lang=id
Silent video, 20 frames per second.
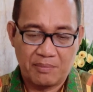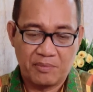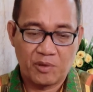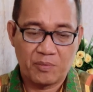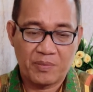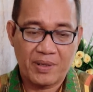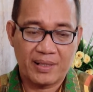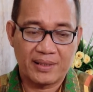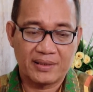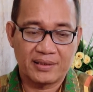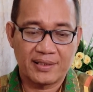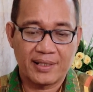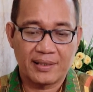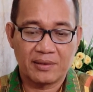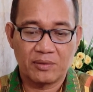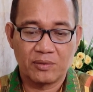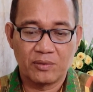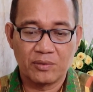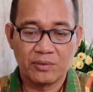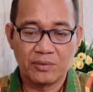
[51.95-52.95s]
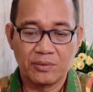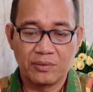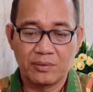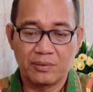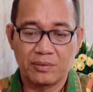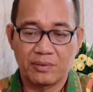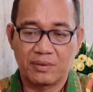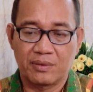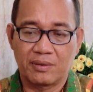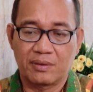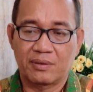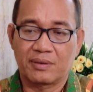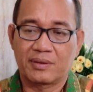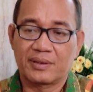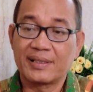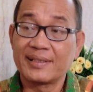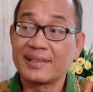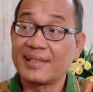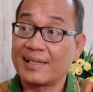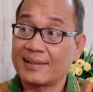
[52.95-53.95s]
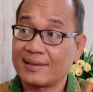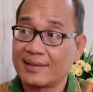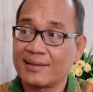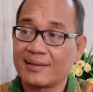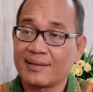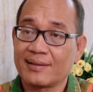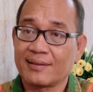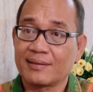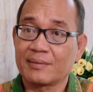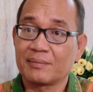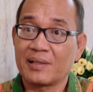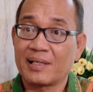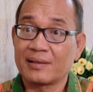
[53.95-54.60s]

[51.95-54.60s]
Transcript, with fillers: merupakan satu kegiatan dari